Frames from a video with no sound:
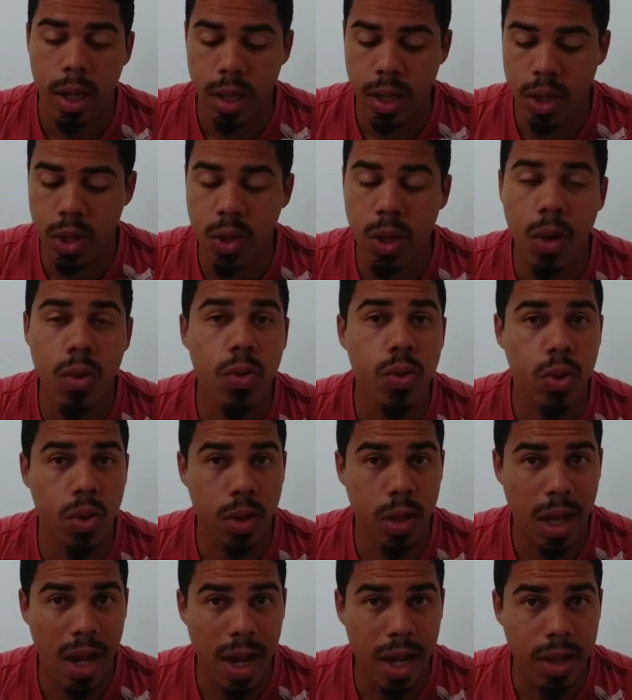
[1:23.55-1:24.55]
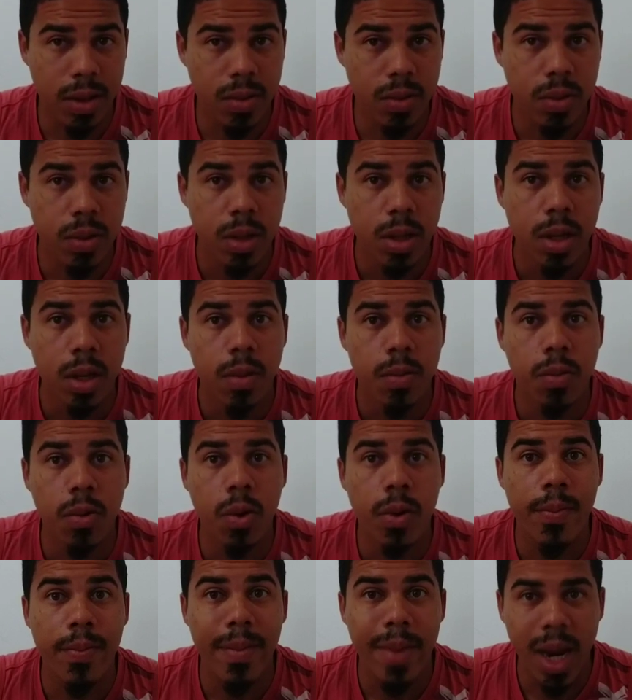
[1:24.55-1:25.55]
Isso é controlado
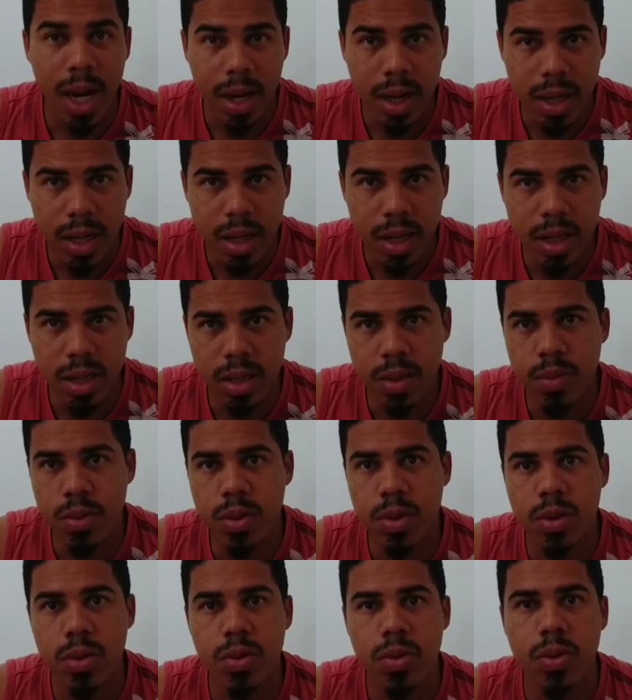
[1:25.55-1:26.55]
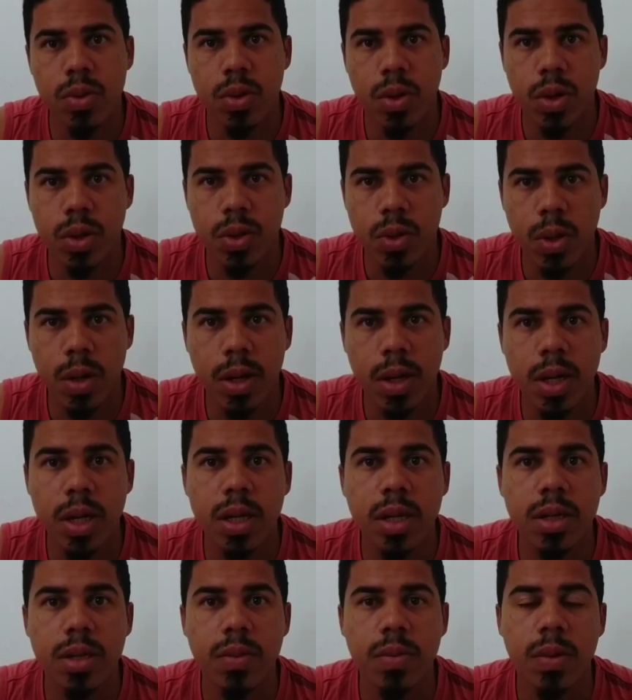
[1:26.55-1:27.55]
por mecanismos do nosso
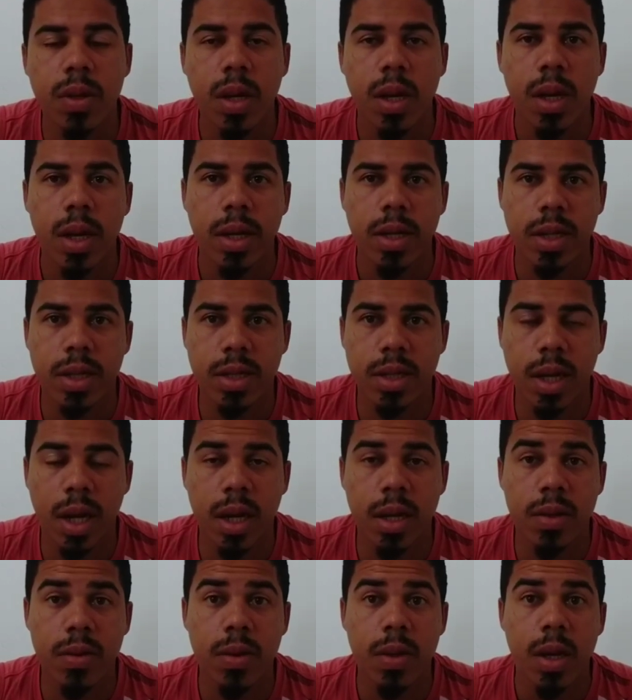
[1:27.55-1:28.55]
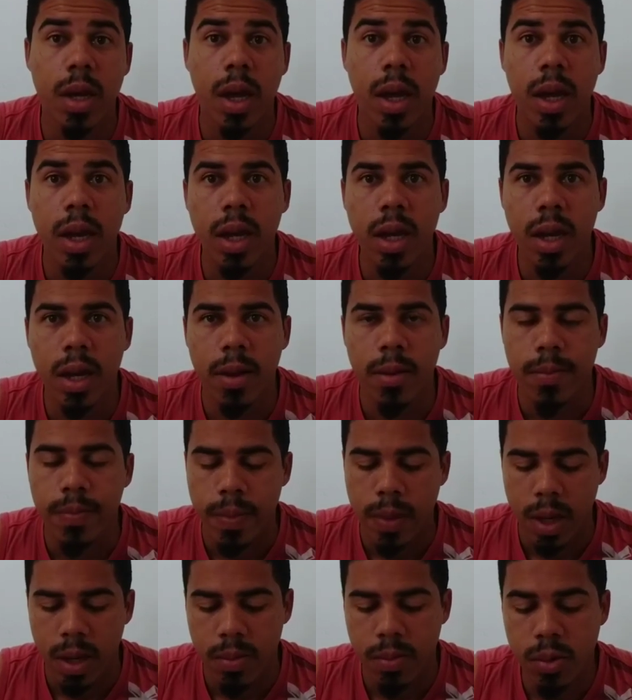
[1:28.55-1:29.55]
organismo, tá certo? E
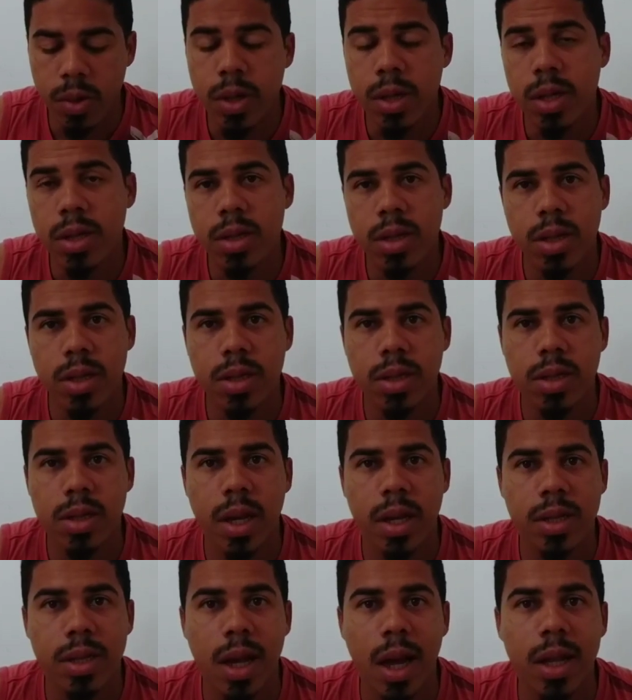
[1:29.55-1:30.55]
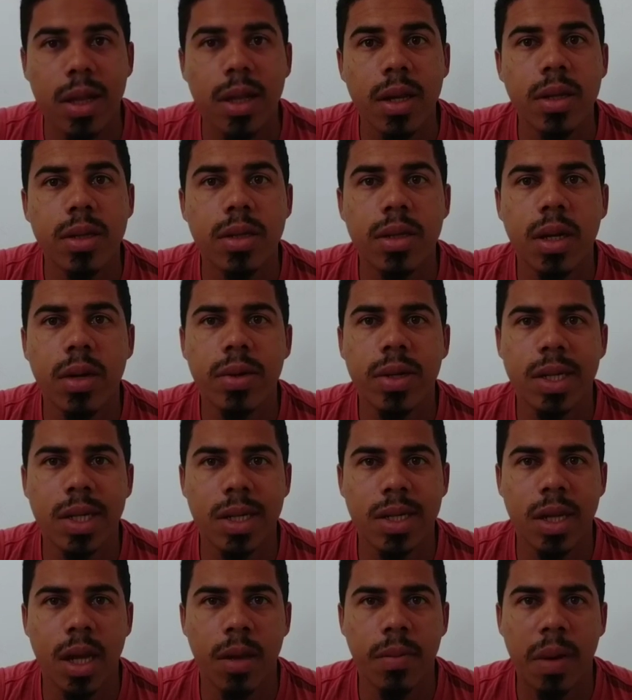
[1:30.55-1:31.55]
Muitas vezes, essa atenção
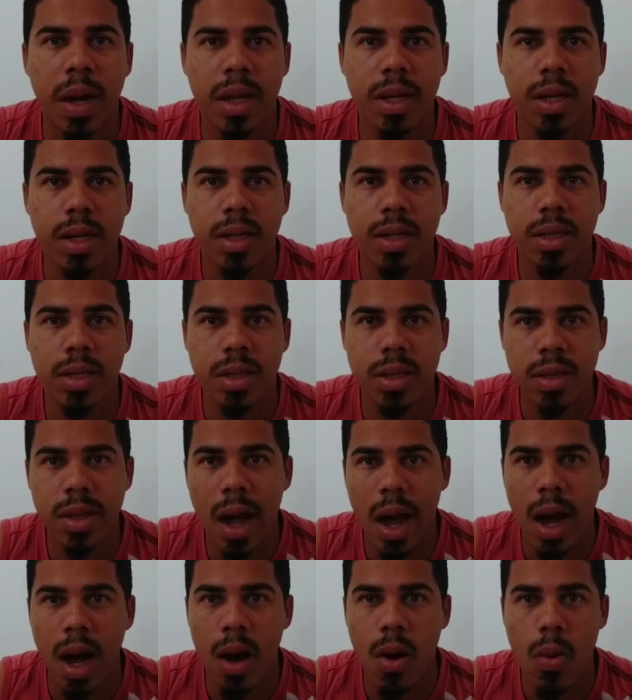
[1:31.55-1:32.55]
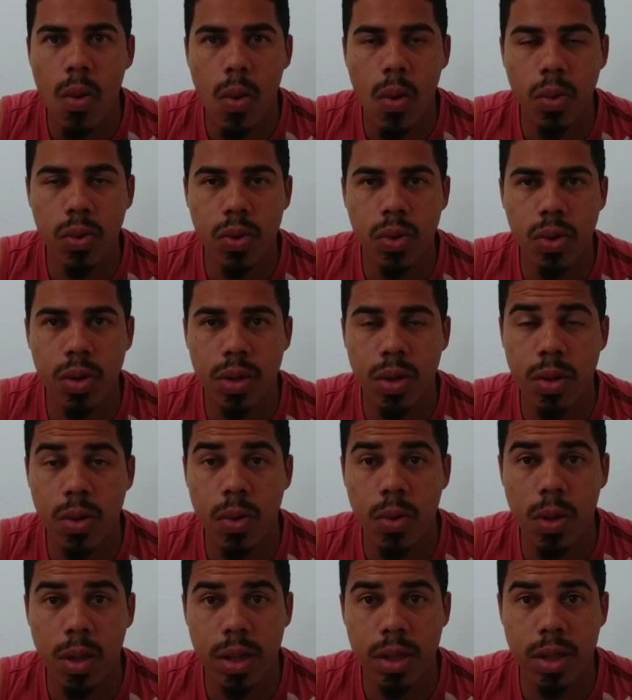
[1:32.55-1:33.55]
exacerbada que se dá ao controle do
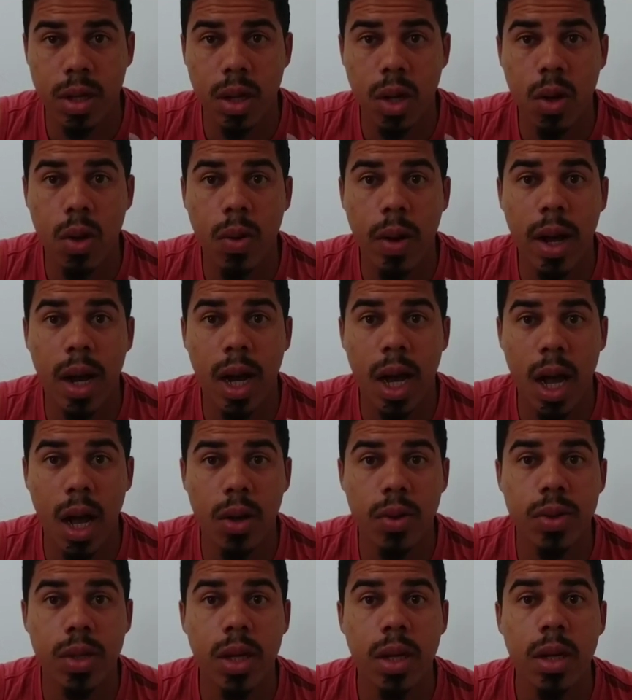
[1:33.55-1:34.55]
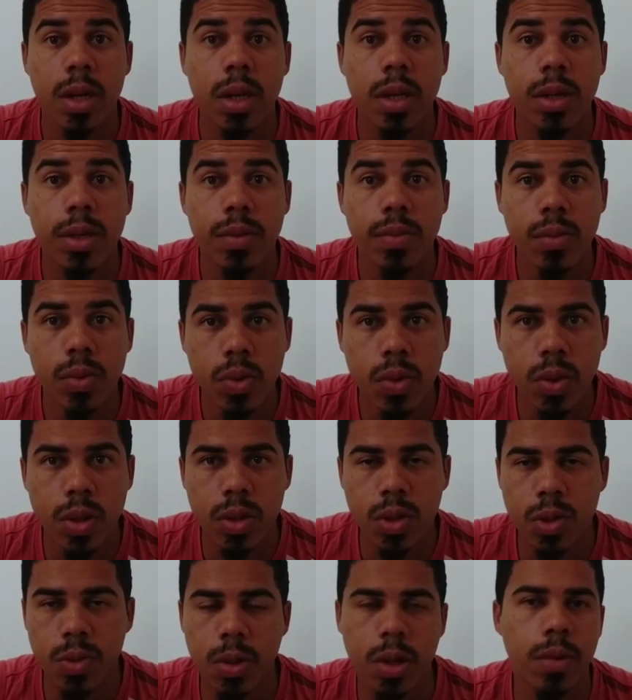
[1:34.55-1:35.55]
colesterol é a causa de
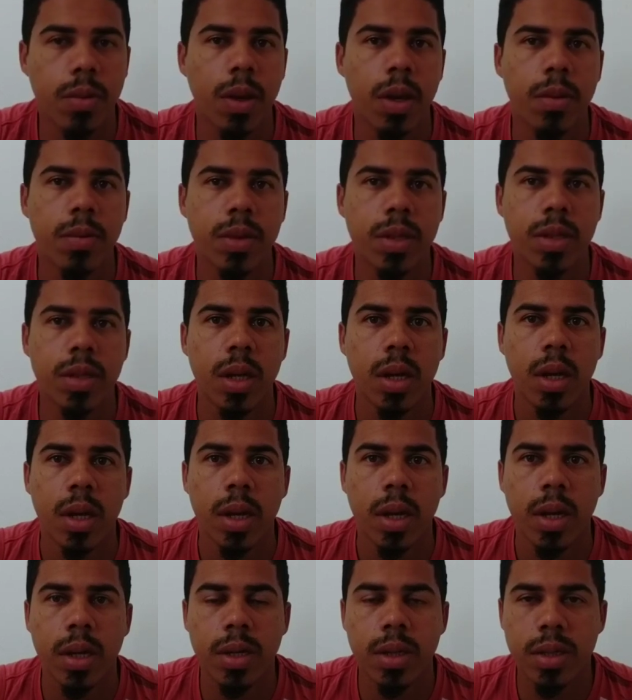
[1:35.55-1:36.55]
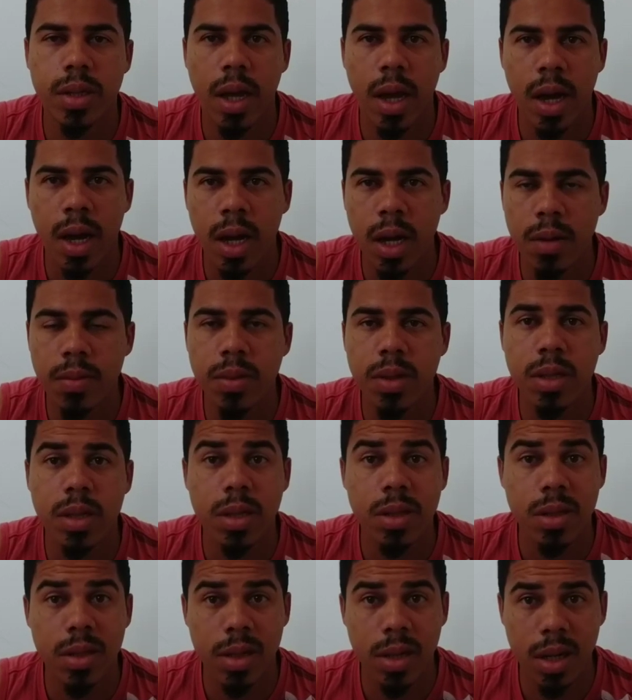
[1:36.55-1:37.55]
muitos problemas e de
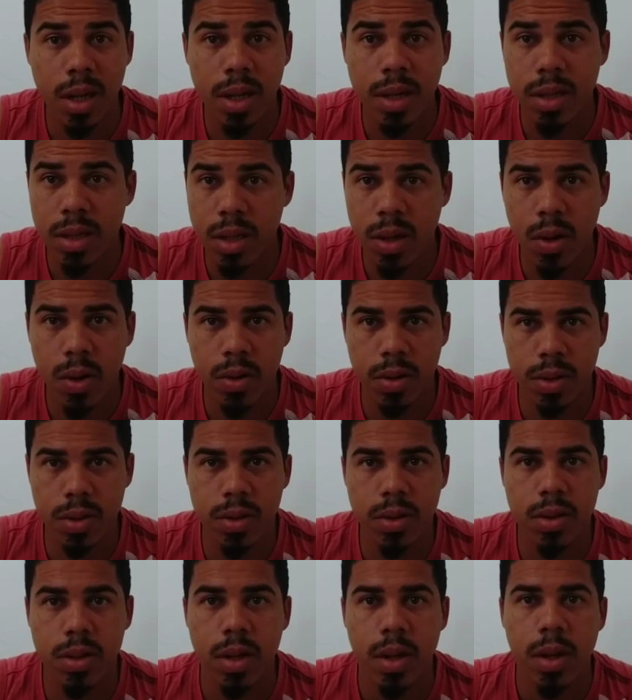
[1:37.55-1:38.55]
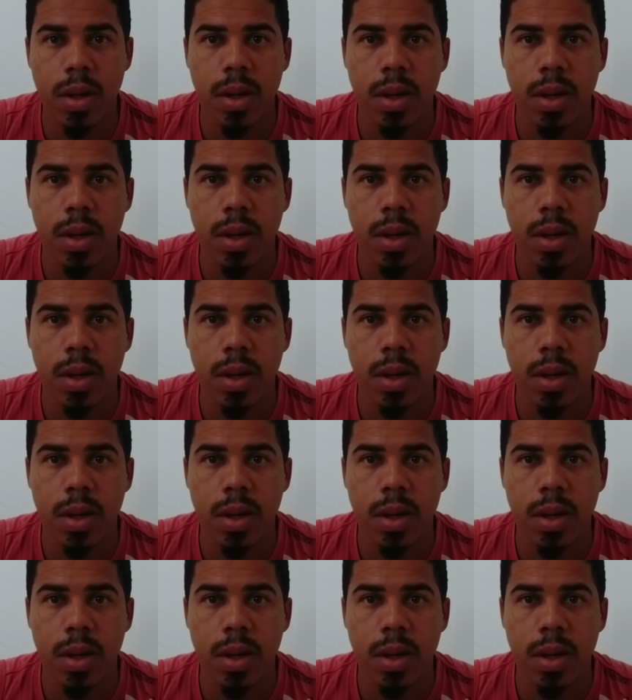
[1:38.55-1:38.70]
derrames silenciosos,